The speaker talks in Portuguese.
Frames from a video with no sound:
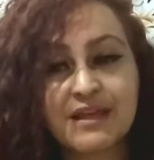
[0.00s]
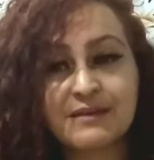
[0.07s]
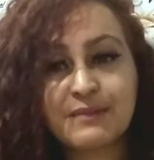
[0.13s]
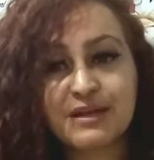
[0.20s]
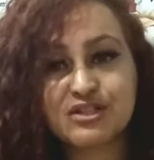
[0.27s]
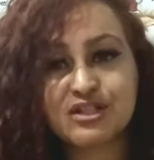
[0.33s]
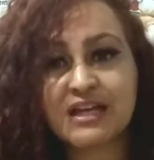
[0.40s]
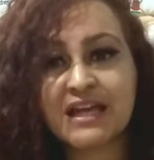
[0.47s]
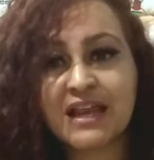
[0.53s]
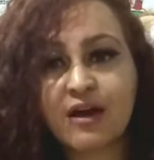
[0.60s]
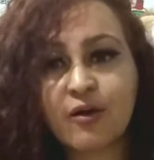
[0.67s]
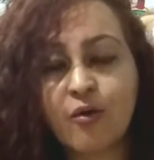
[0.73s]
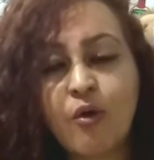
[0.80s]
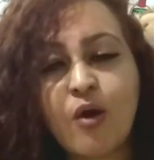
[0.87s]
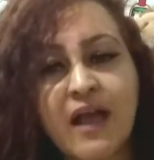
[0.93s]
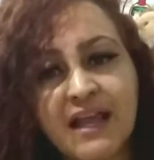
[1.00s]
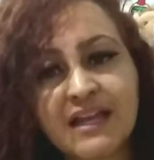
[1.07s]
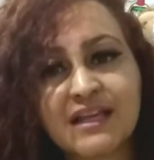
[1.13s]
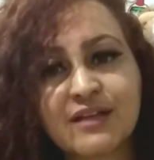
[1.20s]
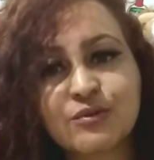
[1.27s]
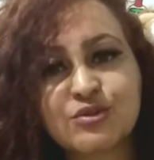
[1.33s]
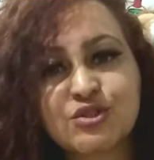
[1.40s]
Imagina aquela
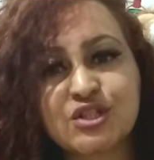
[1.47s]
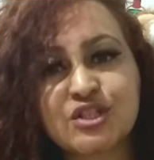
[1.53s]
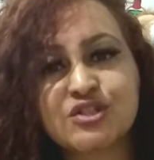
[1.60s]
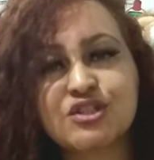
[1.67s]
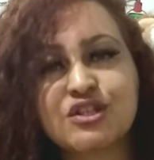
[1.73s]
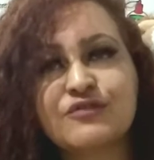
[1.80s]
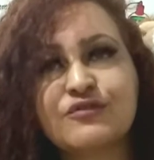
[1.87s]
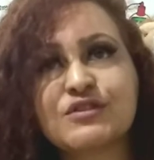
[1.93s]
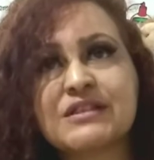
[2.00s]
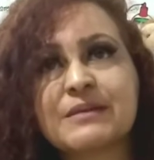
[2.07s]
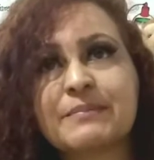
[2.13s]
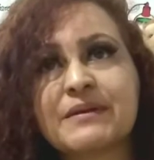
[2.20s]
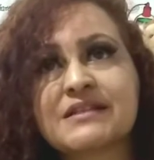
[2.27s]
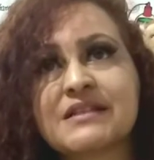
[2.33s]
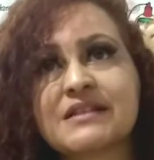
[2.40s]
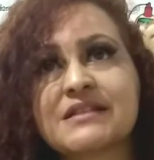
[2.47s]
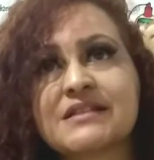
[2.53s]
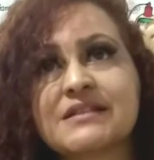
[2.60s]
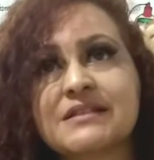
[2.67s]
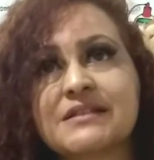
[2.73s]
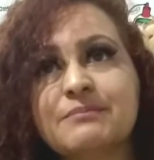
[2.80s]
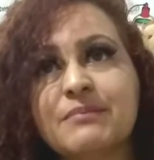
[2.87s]
correria do dia a dia, você pensando
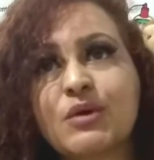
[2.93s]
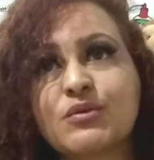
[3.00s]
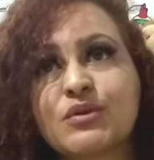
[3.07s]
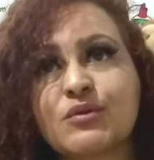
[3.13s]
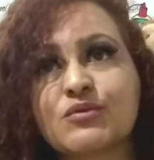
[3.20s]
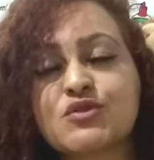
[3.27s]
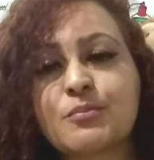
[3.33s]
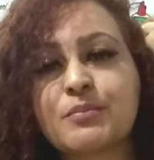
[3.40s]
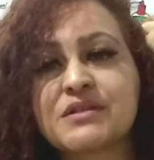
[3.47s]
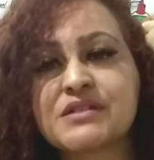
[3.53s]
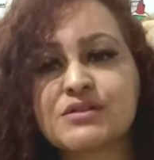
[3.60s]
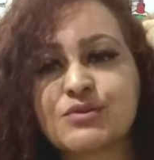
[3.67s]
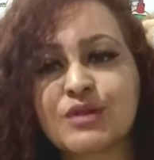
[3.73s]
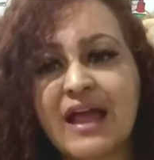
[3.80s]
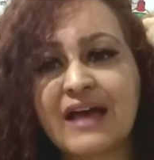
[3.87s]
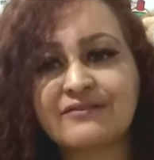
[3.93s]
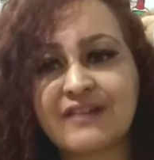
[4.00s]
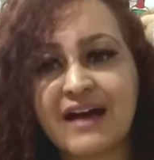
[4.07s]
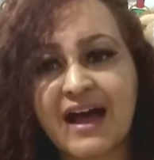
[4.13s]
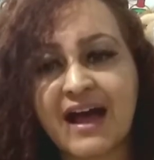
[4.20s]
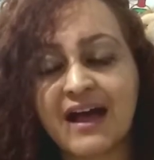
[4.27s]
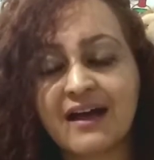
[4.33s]
assim: "Meu Deus, eu preciso
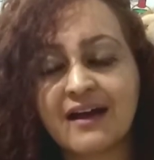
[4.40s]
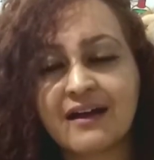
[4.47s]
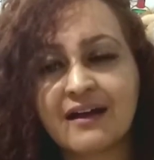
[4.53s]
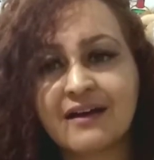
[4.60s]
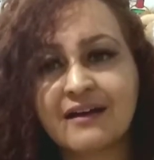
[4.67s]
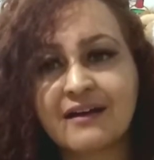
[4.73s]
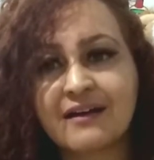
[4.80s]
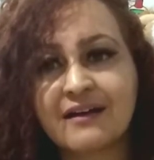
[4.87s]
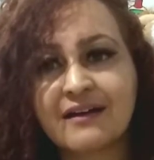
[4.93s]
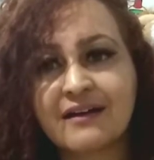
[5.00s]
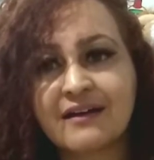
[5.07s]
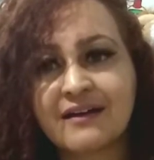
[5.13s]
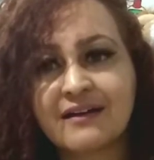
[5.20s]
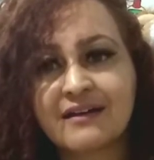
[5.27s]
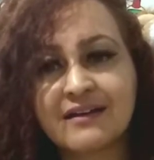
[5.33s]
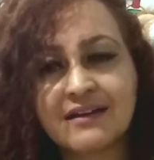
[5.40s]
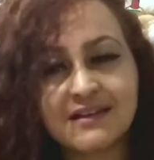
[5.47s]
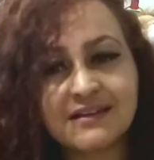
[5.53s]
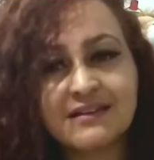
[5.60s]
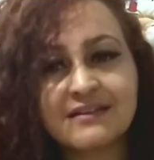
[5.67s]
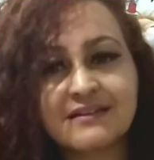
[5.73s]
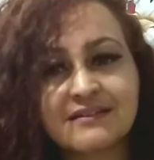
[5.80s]
lavar
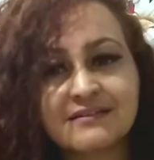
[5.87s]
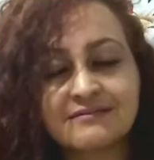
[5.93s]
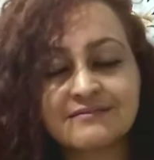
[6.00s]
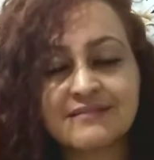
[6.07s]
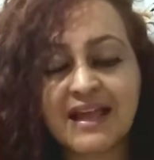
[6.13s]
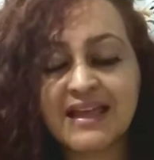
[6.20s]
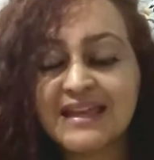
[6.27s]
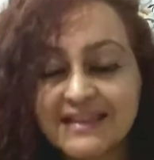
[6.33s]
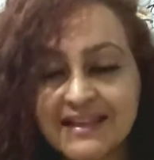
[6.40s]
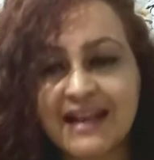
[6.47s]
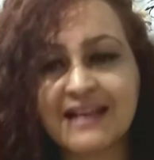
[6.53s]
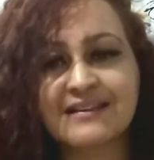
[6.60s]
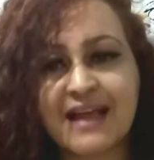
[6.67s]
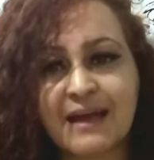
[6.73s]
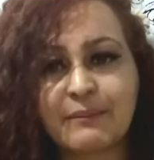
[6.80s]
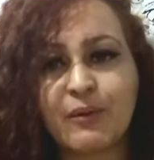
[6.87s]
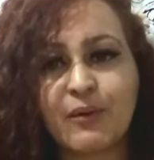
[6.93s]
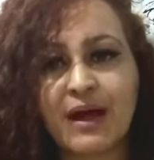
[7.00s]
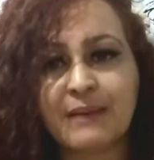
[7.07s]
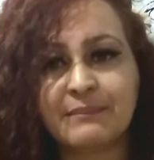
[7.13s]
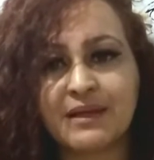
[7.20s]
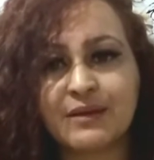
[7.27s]
e hidratar meu
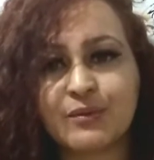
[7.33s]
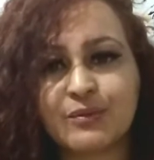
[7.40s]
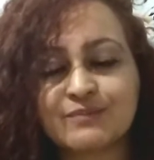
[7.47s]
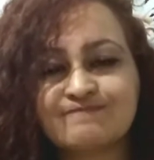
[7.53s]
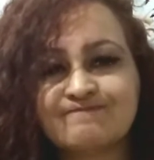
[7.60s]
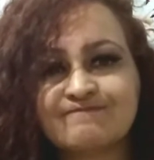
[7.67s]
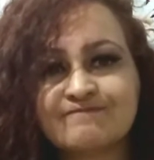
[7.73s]
cabelo.